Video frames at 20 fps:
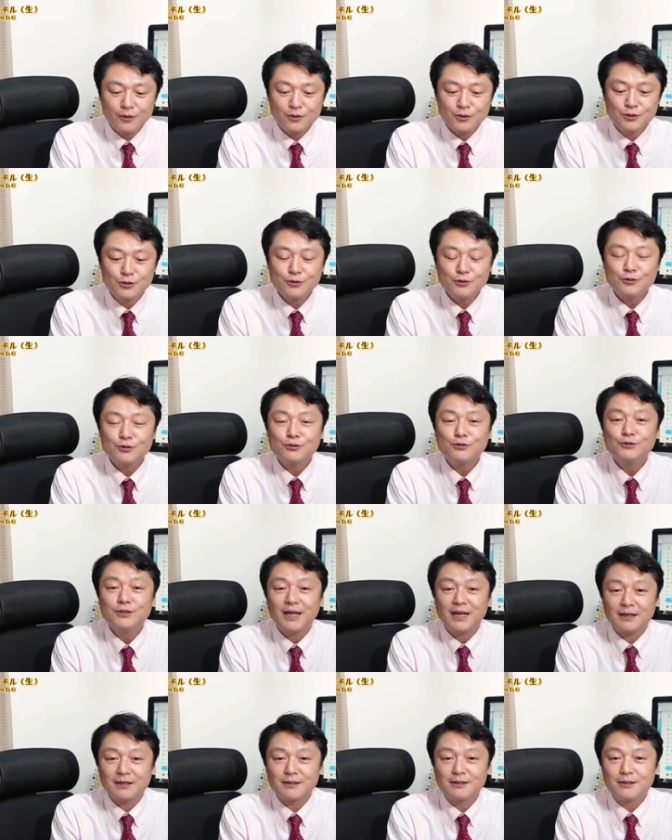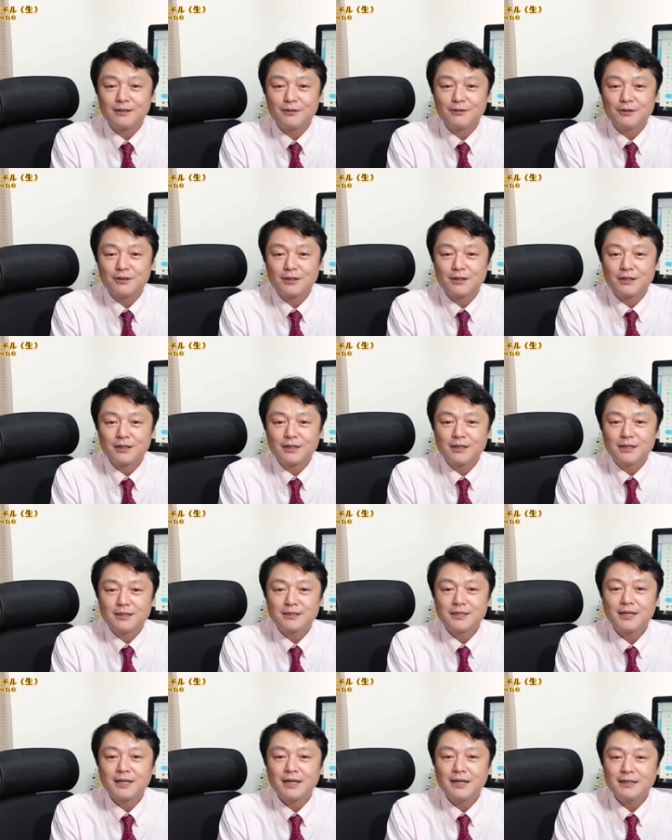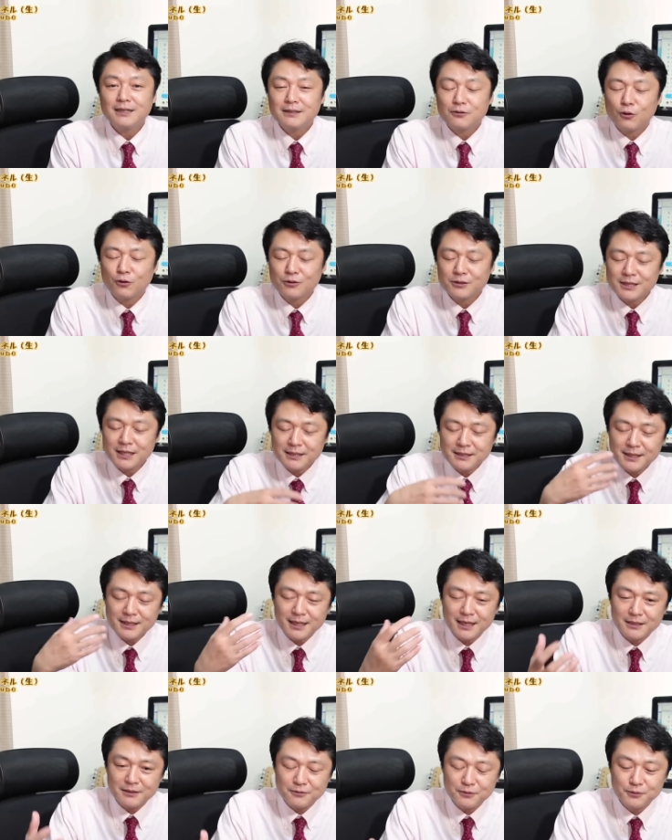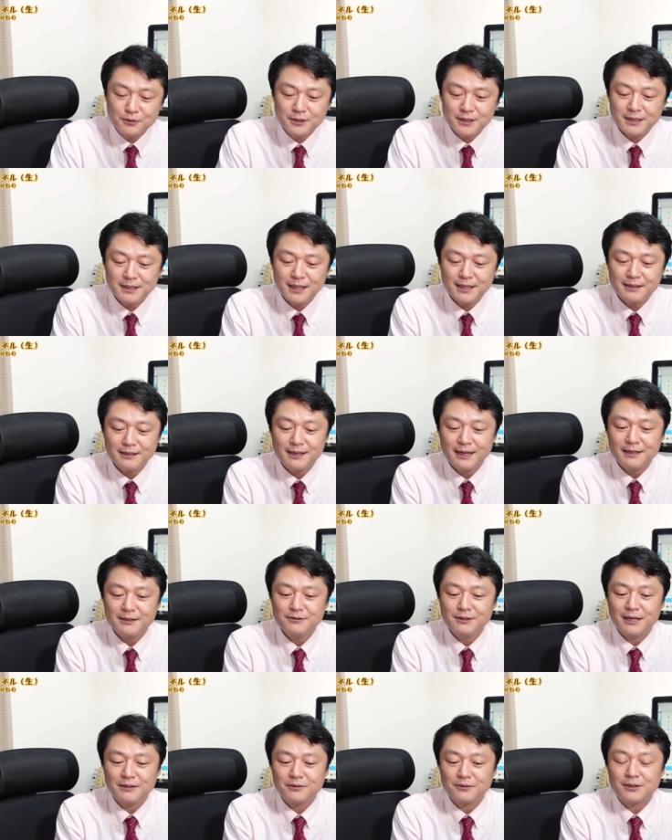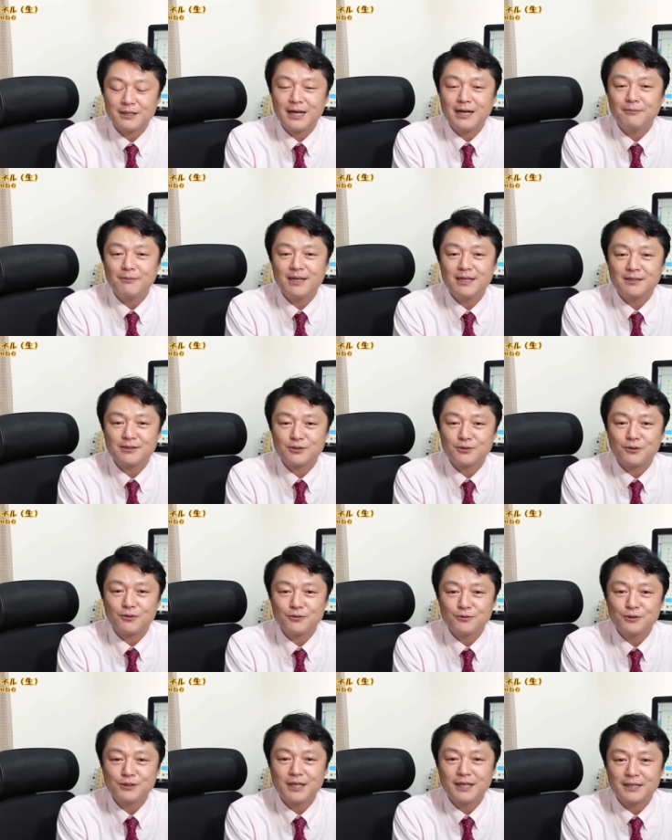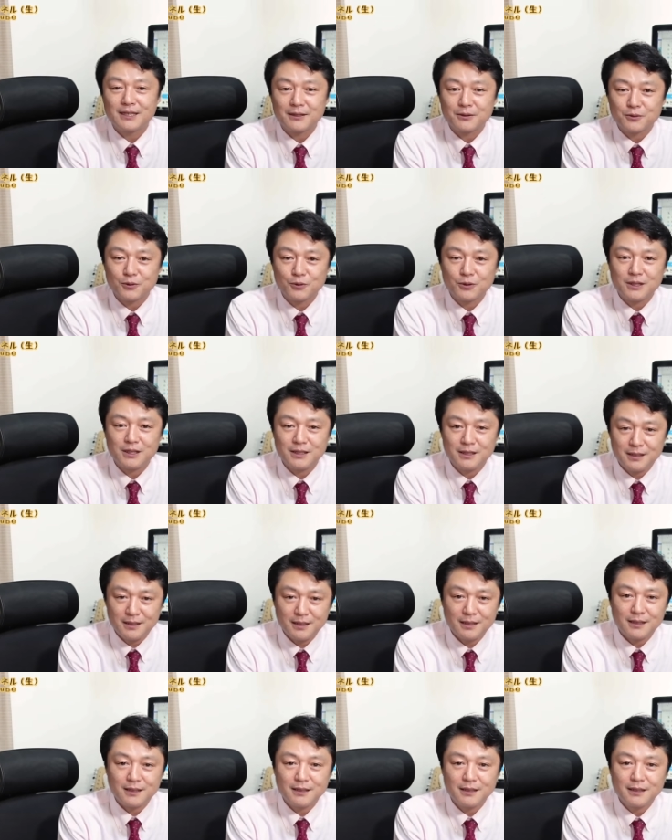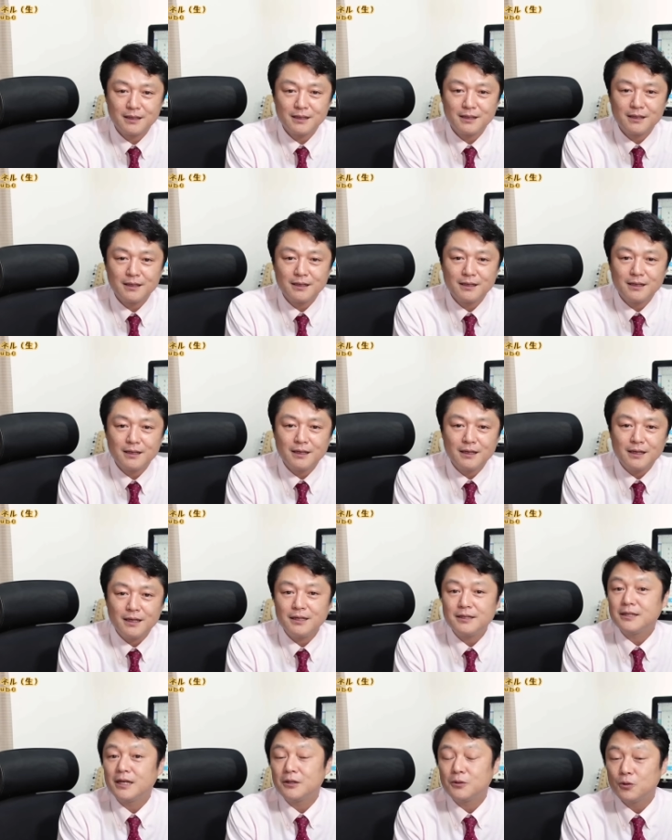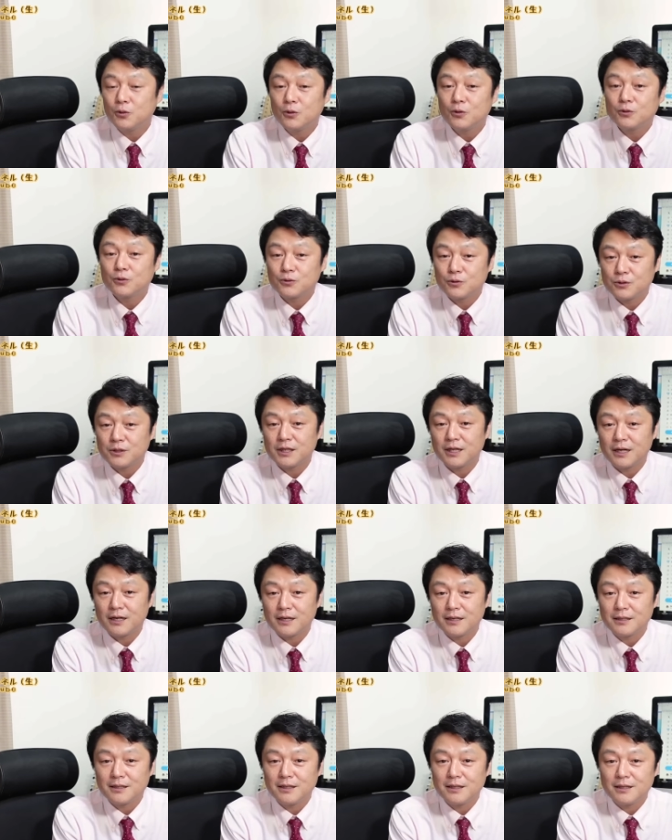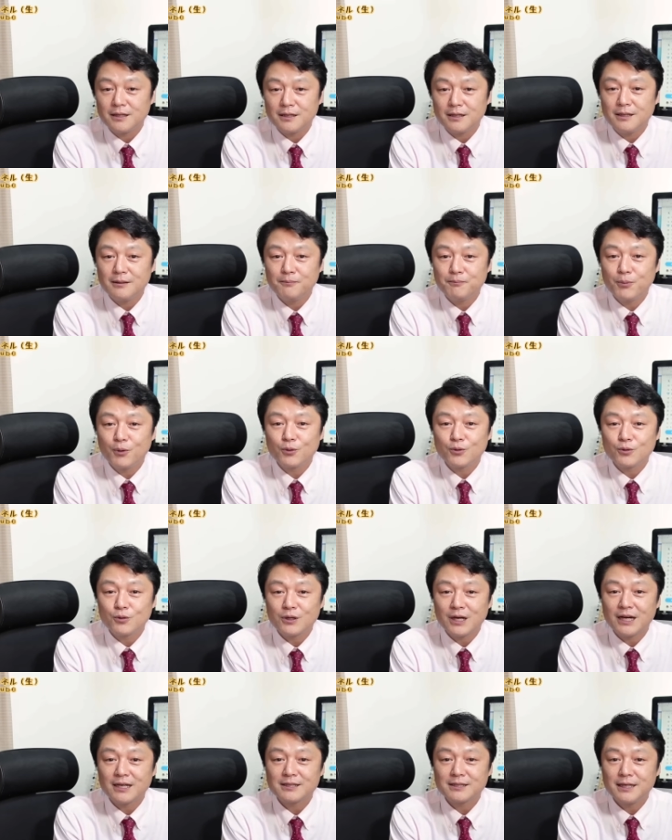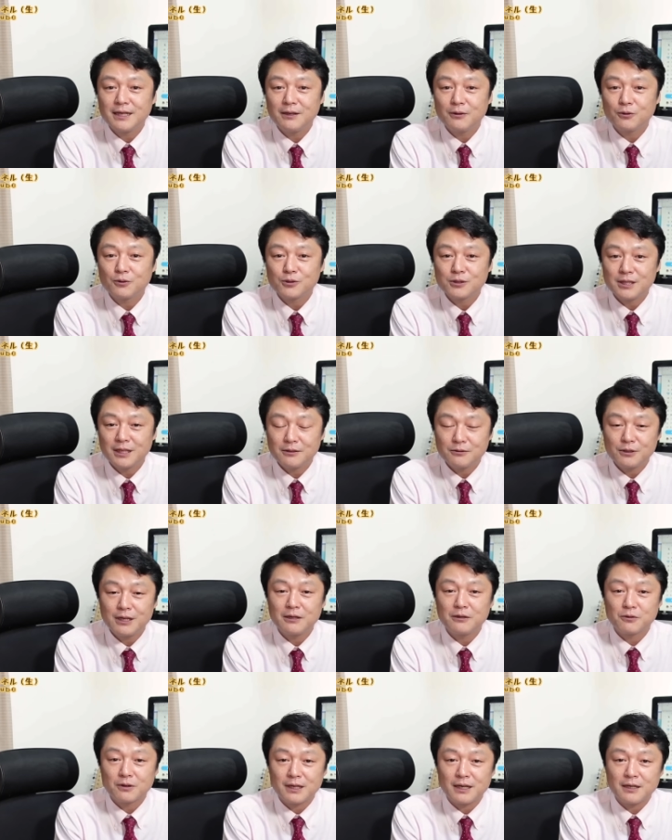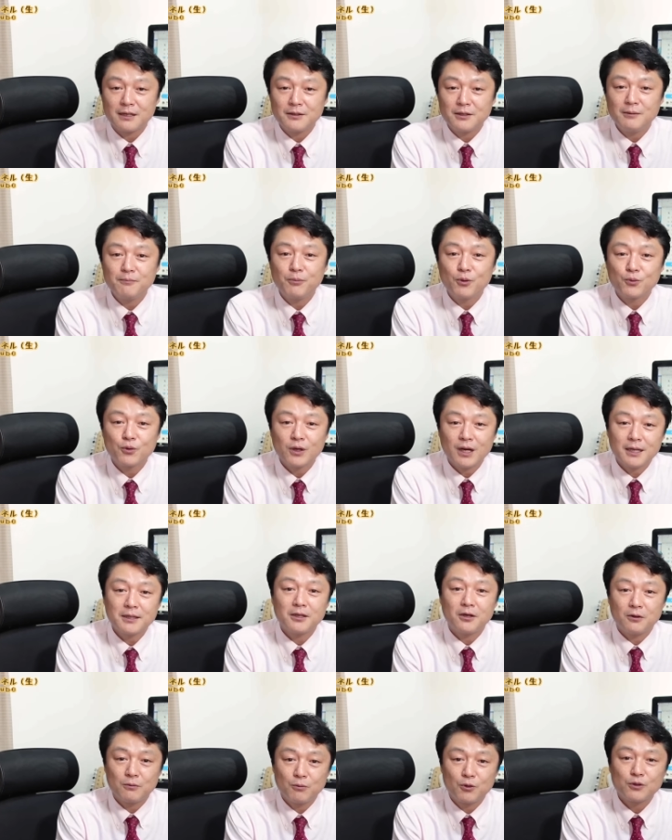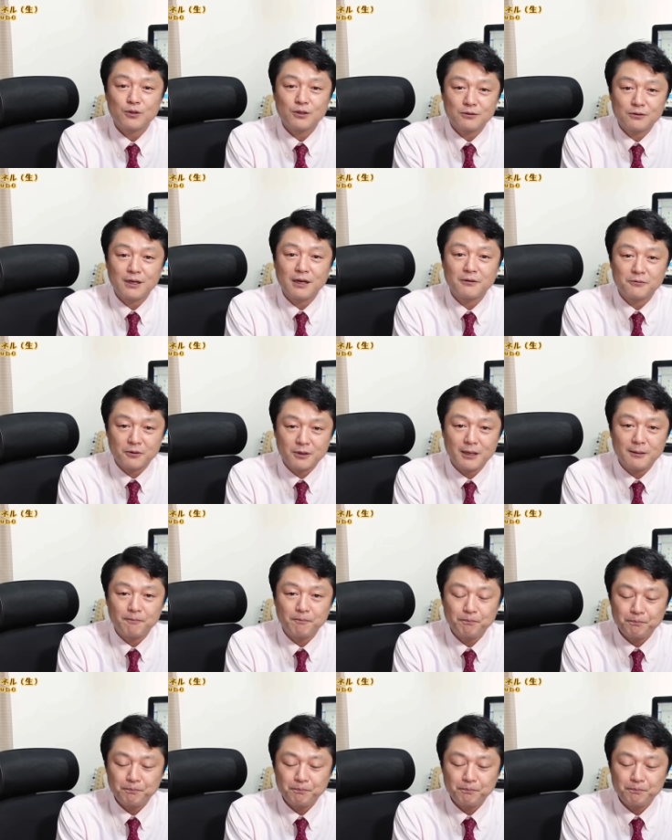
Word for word: 十数年社会国際社会に復帰できないぐらいのダメージを受けた時に一体どこの国が日本の加勢をしてくれるのか日本の肩を持ってくれるのか